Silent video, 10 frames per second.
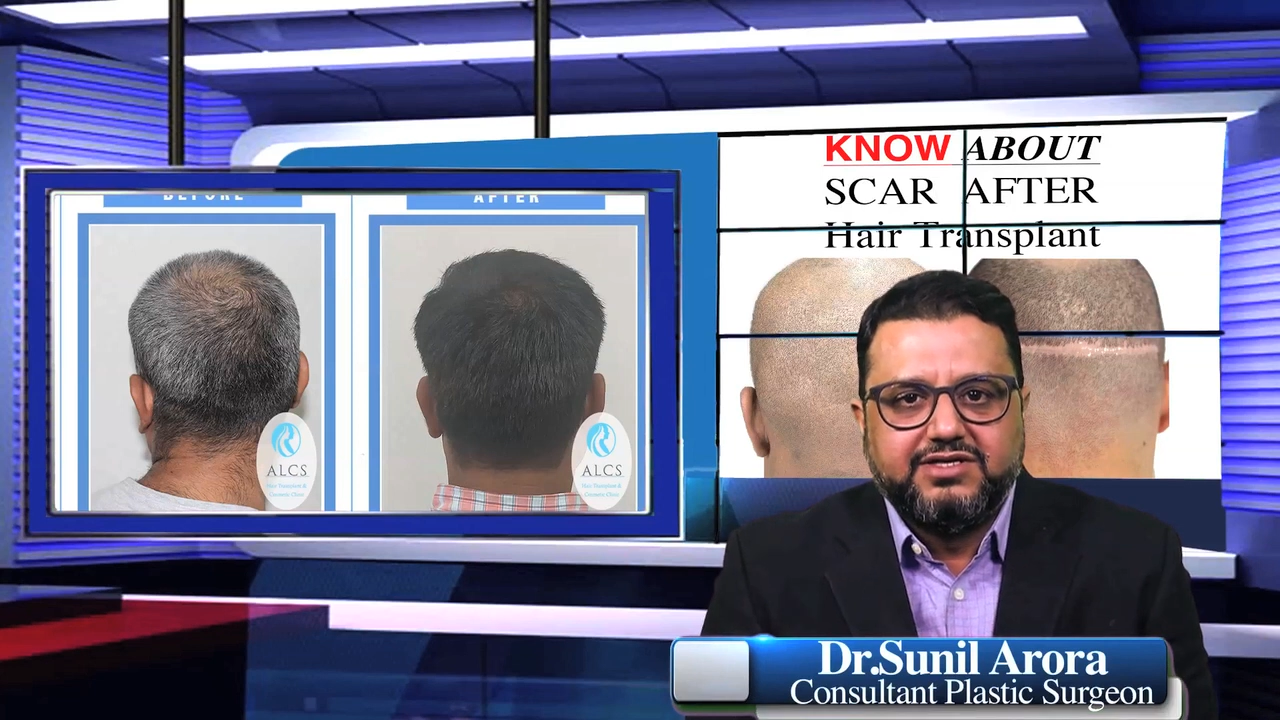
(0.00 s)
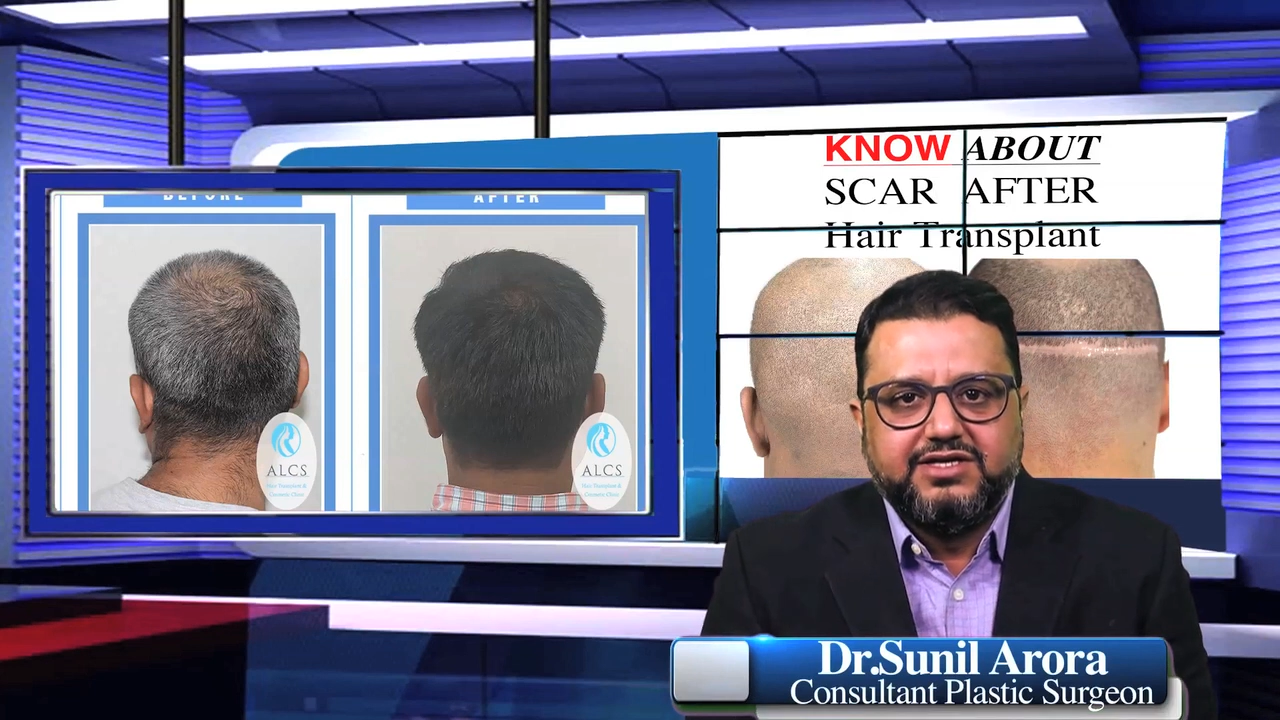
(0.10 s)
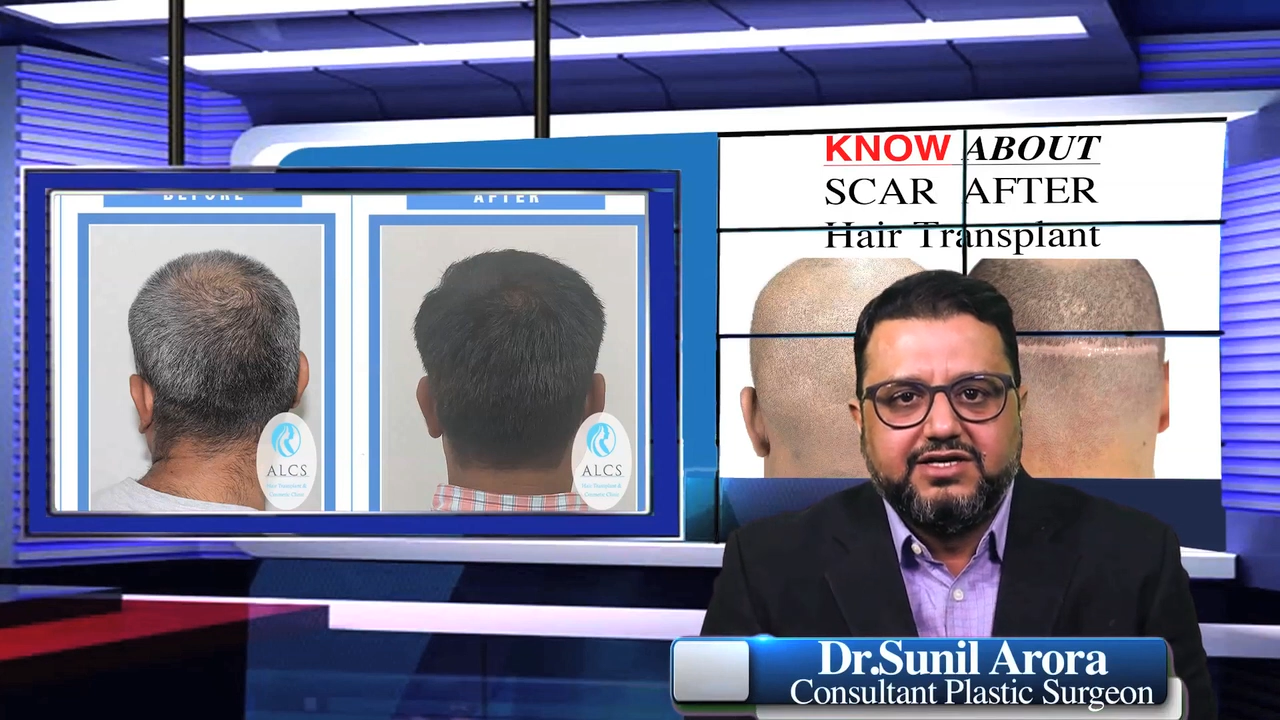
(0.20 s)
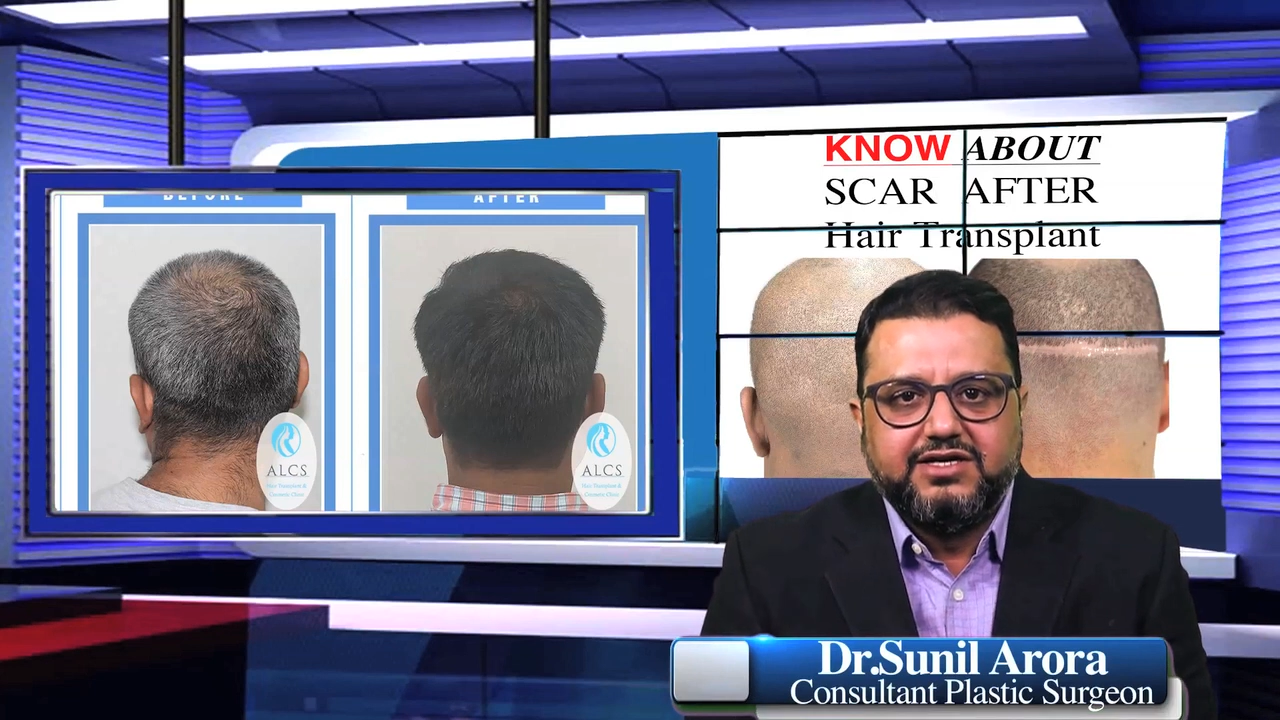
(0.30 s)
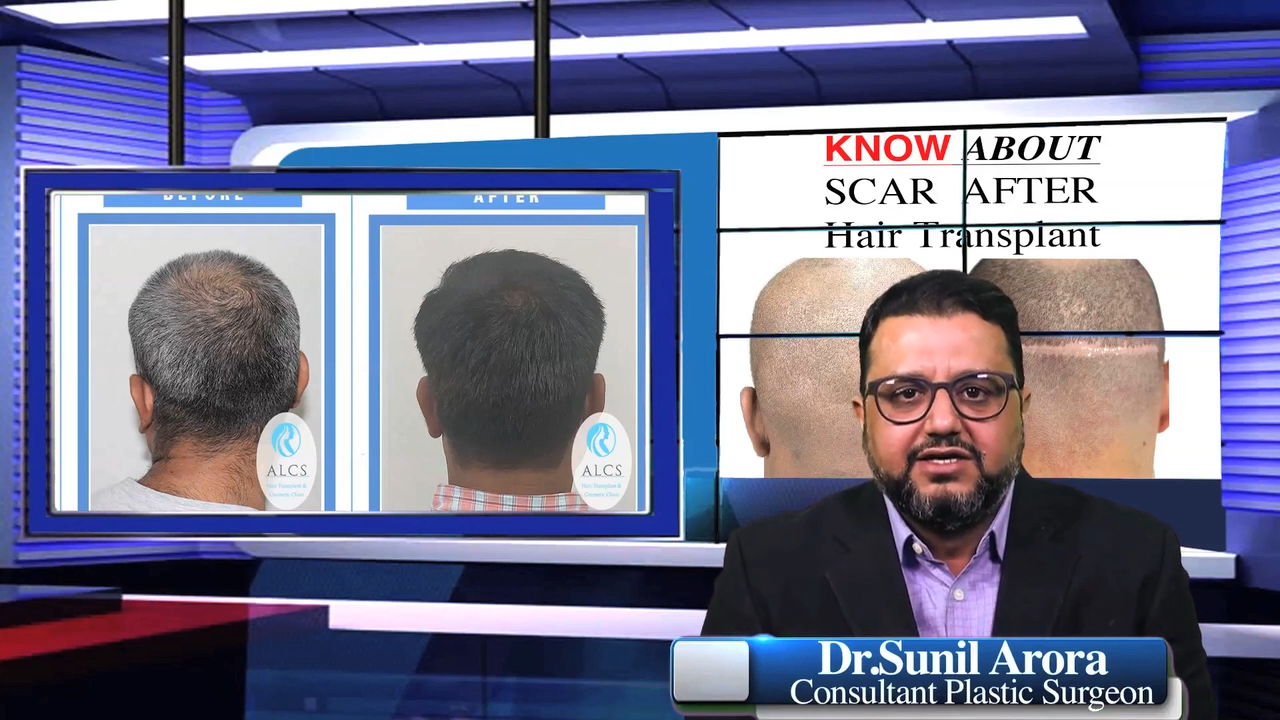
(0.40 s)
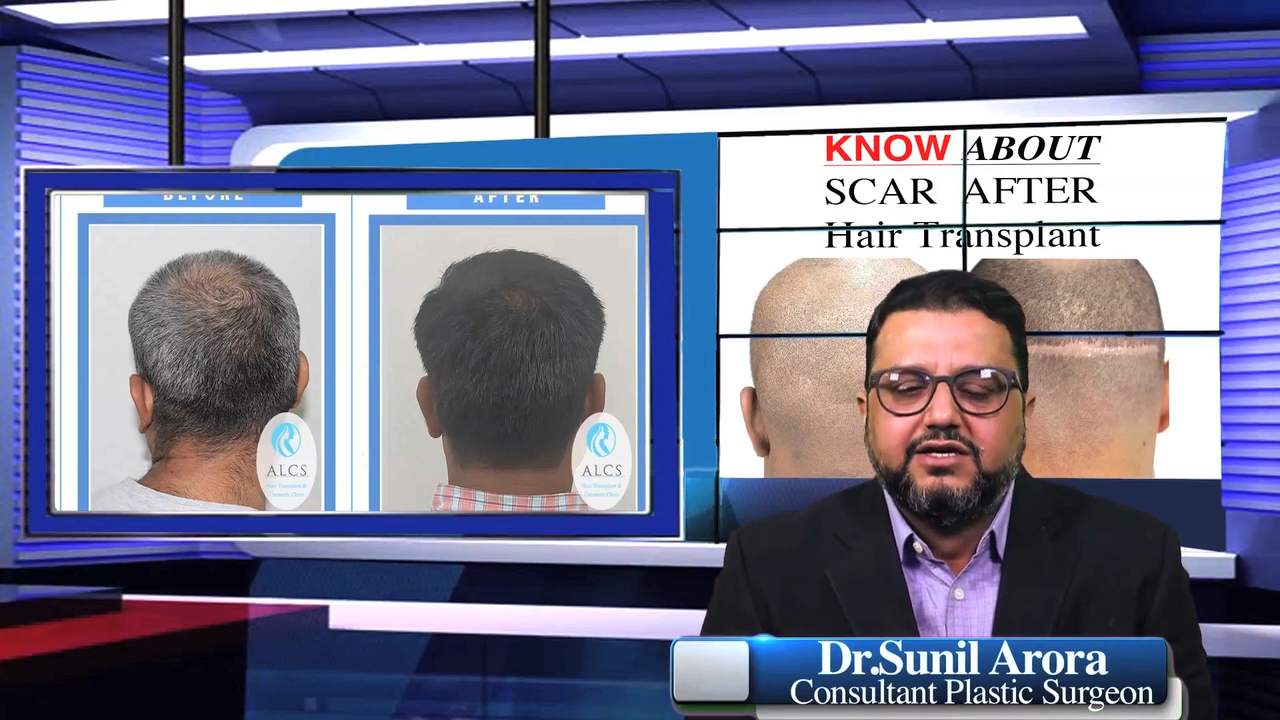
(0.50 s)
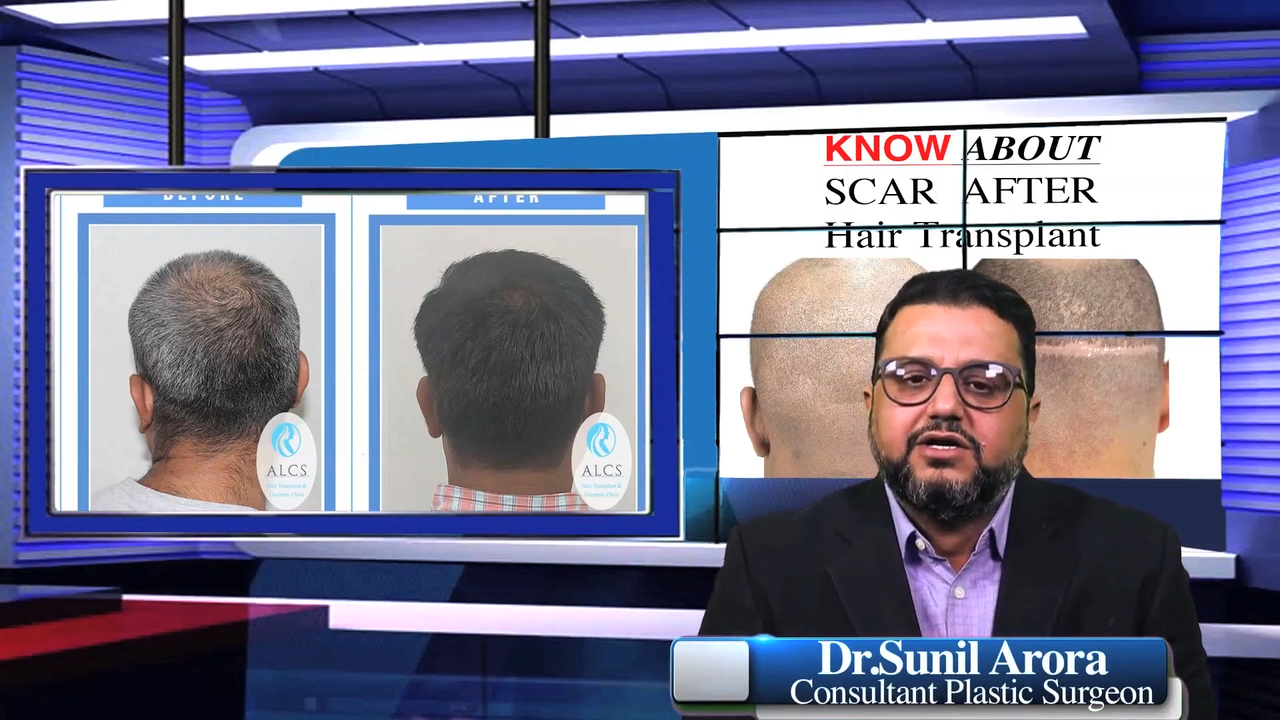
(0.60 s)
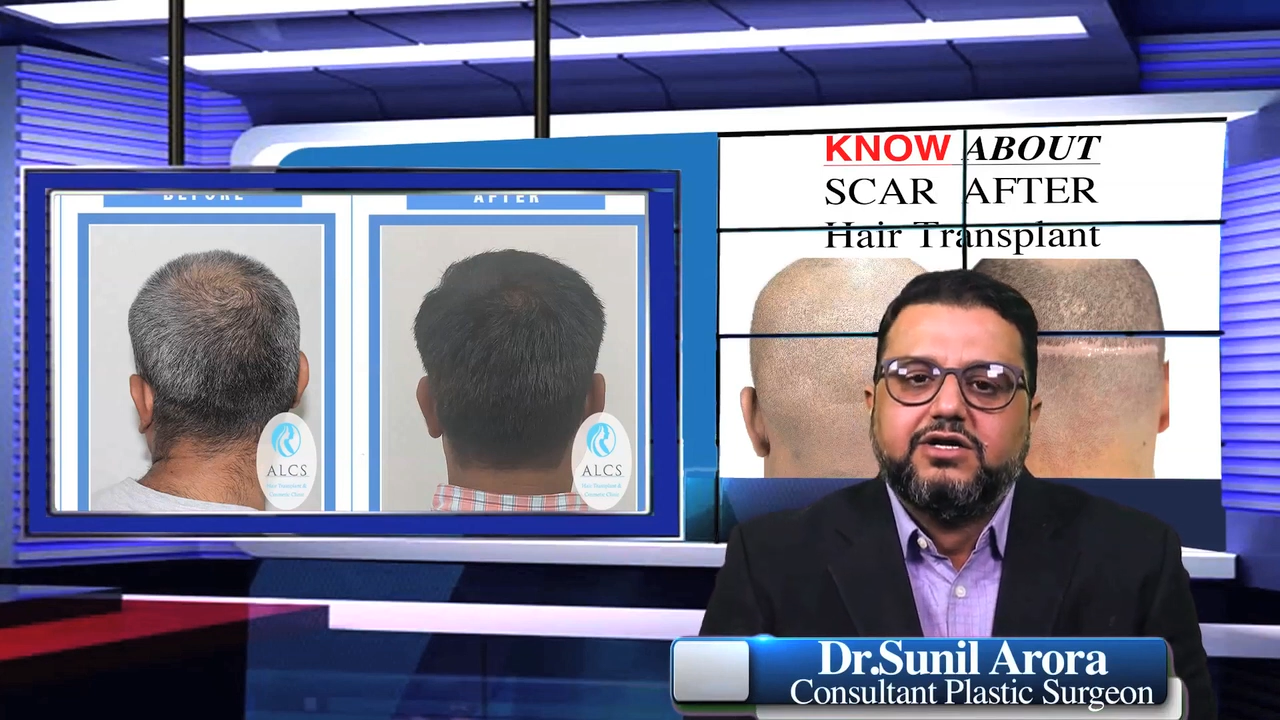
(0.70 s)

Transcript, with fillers: बाद देखेंगे